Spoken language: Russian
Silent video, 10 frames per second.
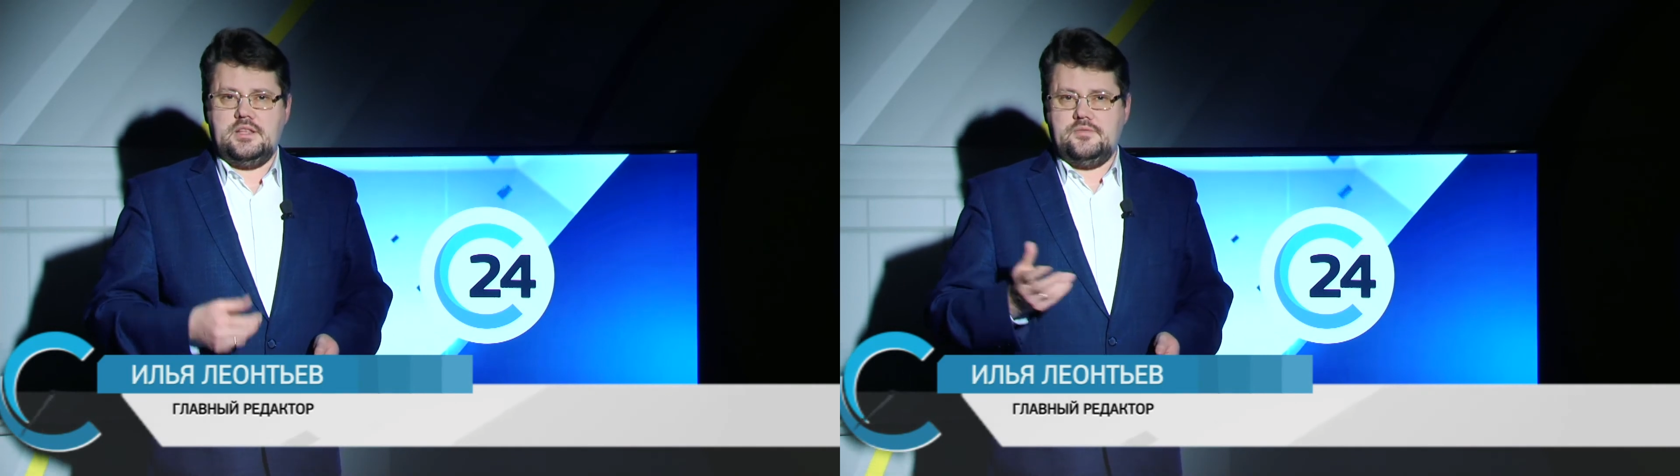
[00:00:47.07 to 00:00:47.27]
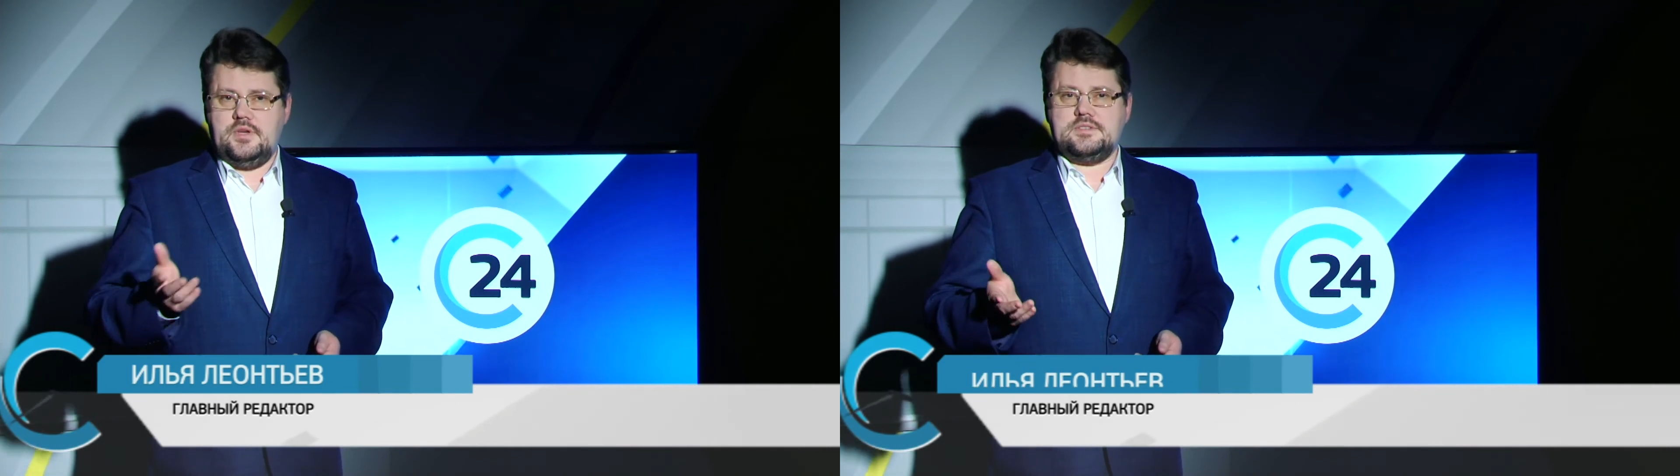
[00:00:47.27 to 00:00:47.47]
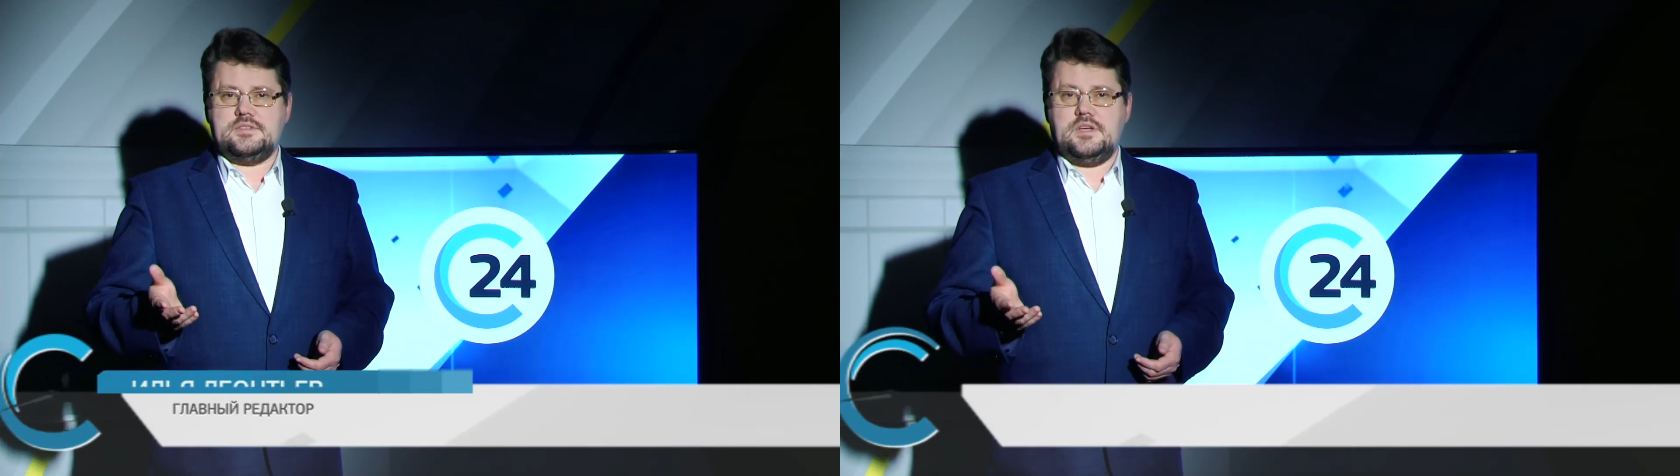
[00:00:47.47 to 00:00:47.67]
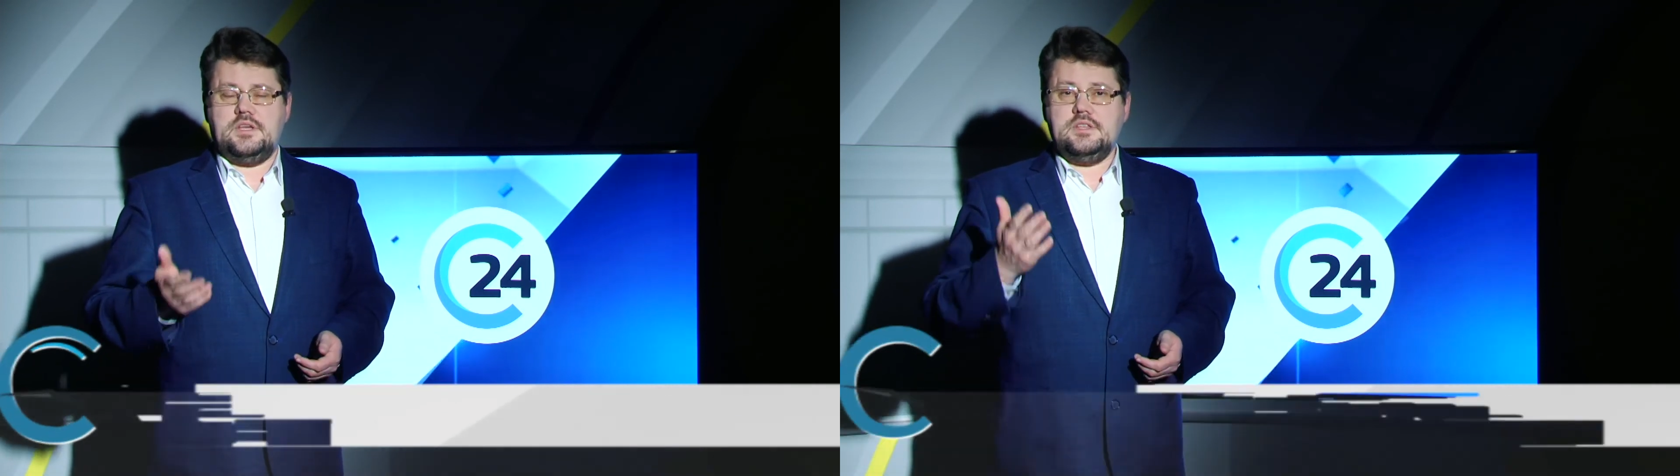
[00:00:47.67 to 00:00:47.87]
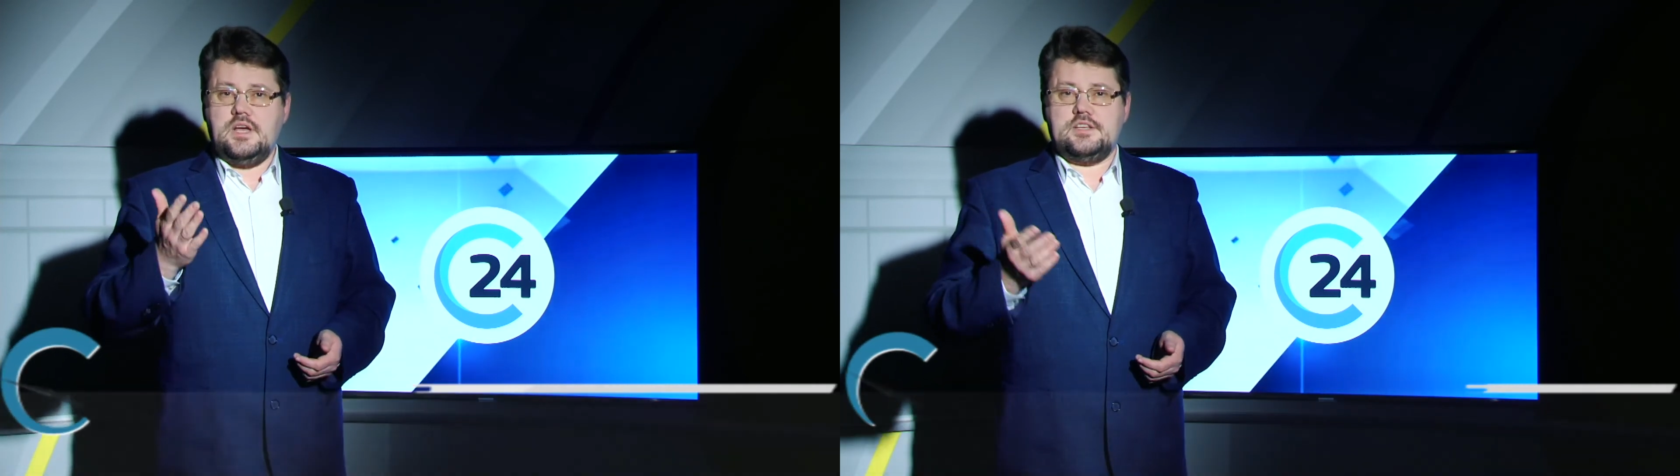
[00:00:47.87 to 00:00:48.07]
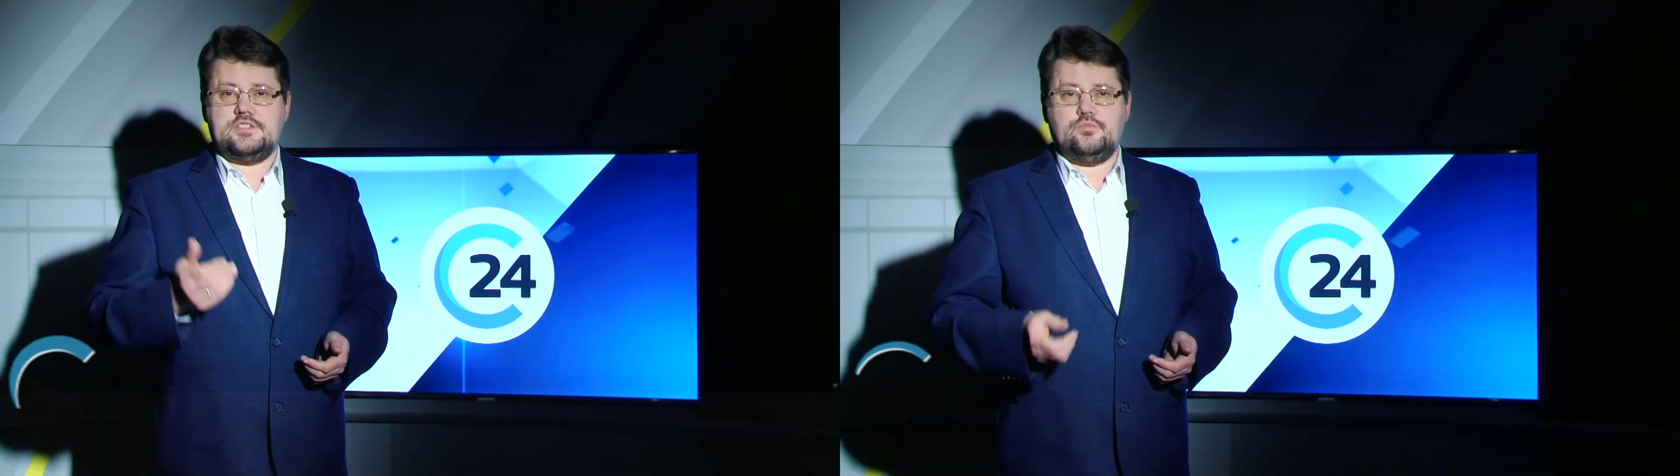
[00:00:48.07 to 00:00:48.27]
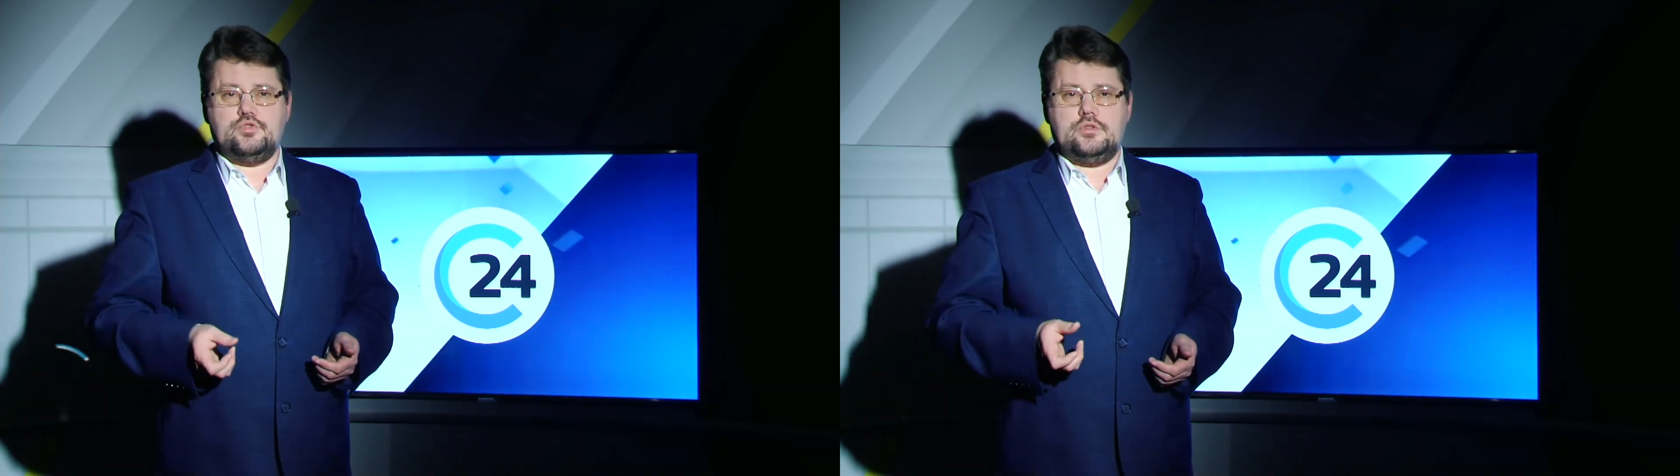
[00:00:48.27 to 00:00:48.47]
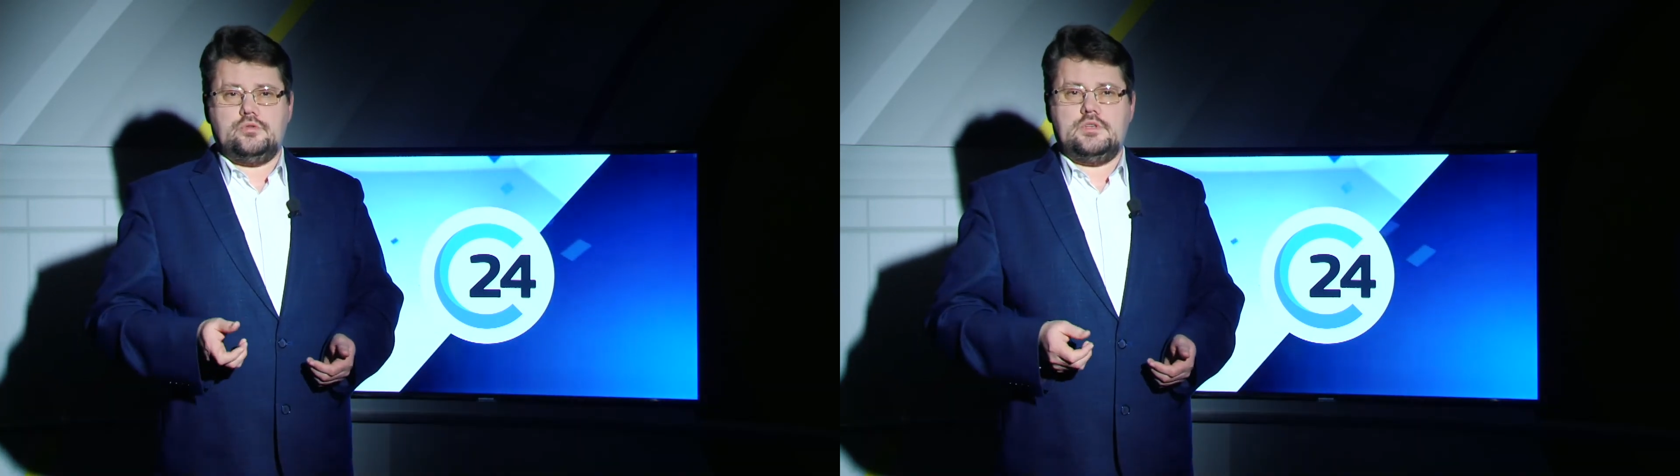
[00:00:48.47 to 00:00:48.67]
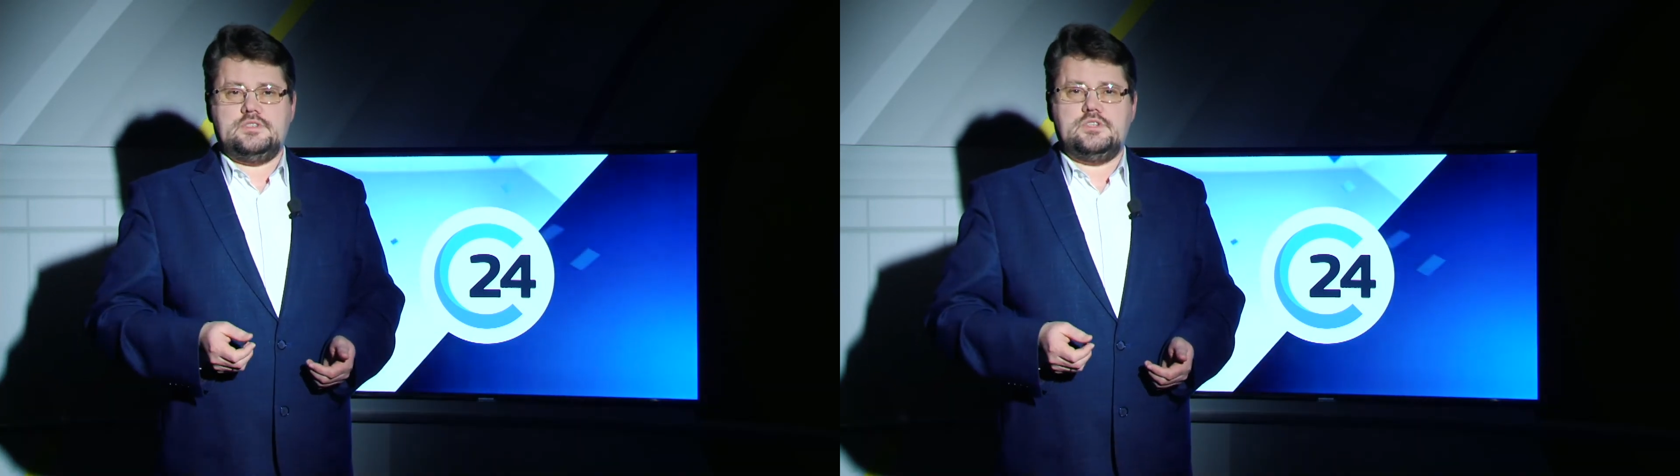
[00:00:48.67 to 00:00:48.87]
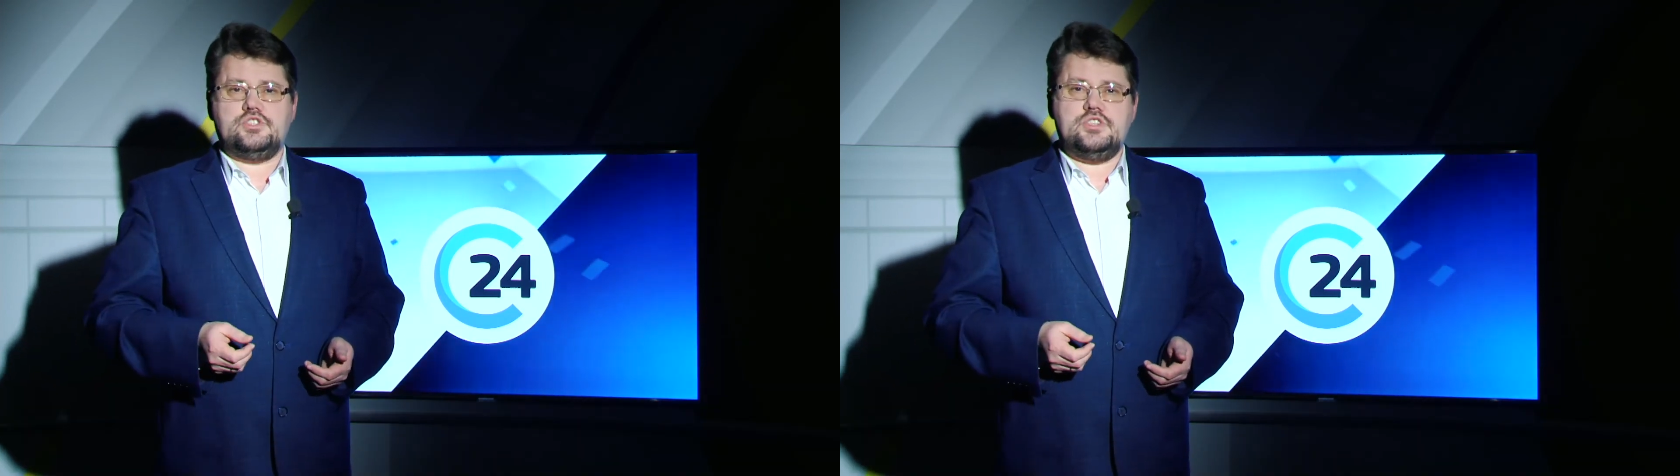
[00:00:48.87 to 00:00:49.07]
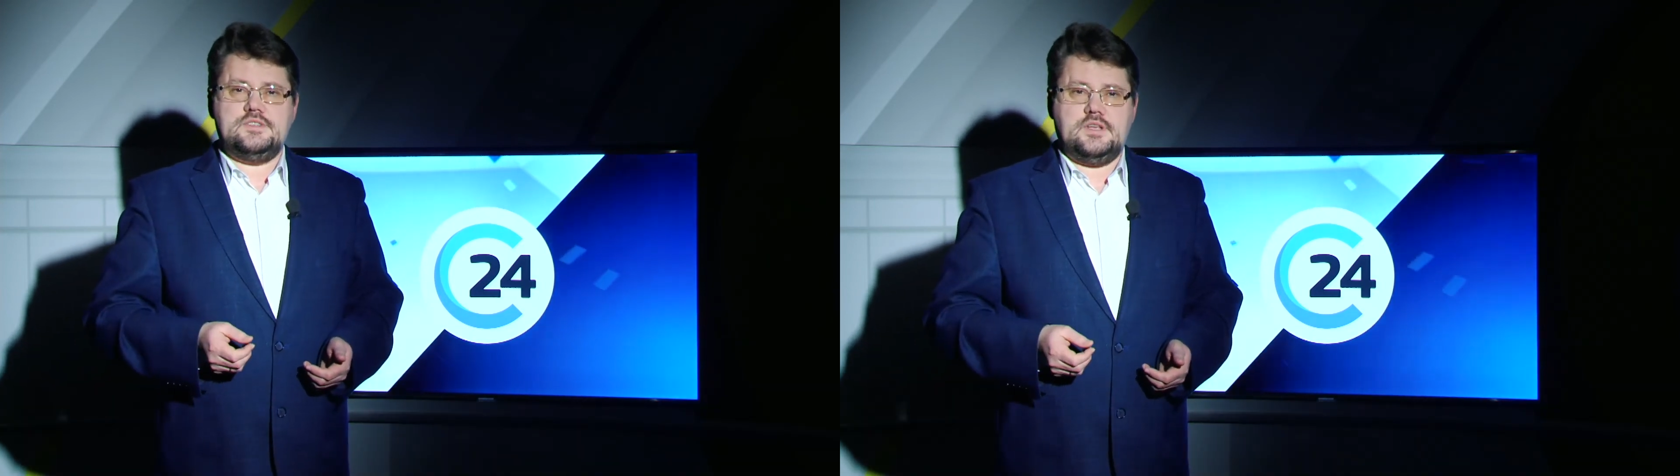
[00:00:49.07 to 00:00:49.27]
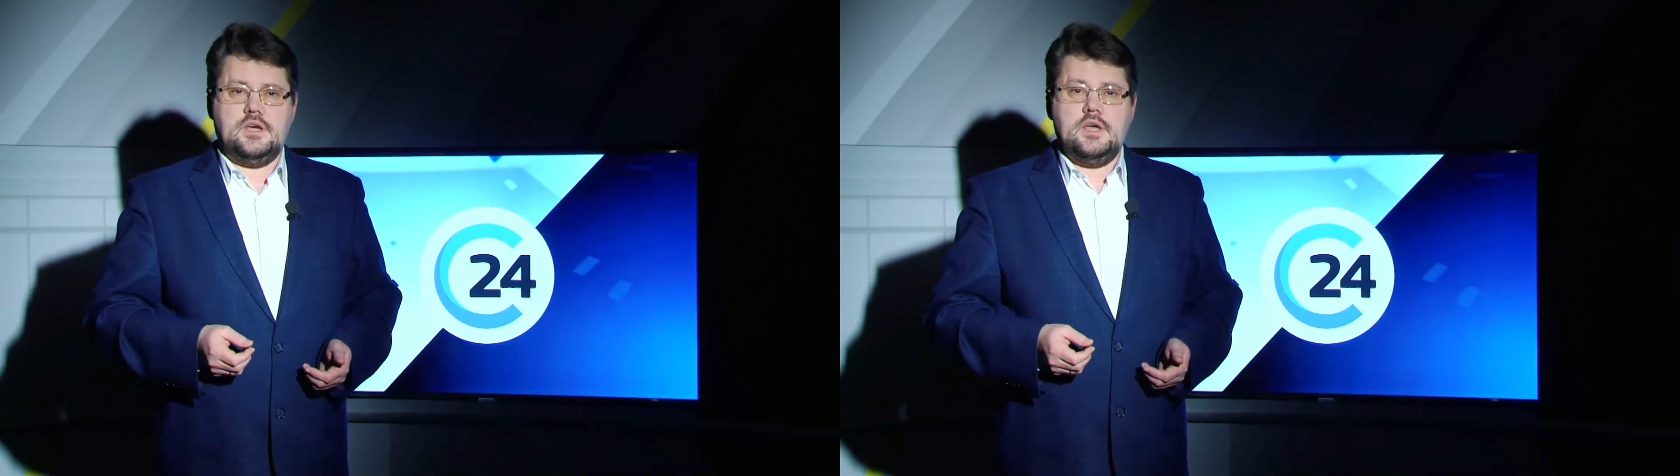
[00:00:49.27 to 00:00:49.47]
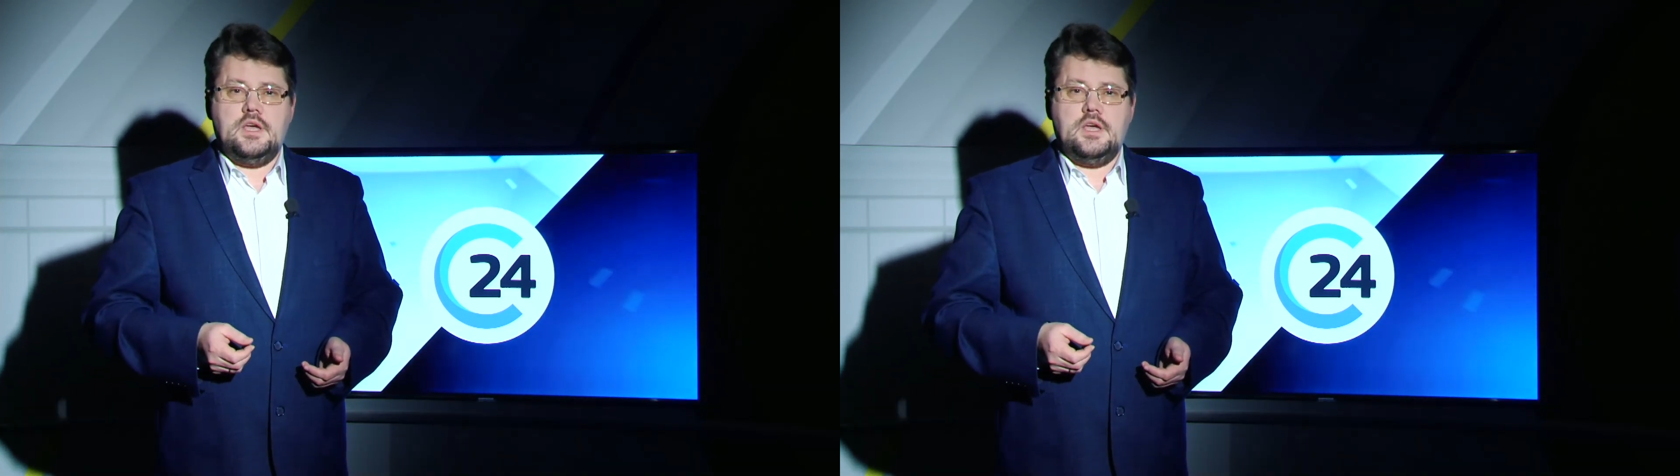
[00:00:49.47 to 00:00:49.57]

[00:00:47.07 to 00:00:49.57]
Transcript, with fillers: инфекция и дальше будет уносить жизни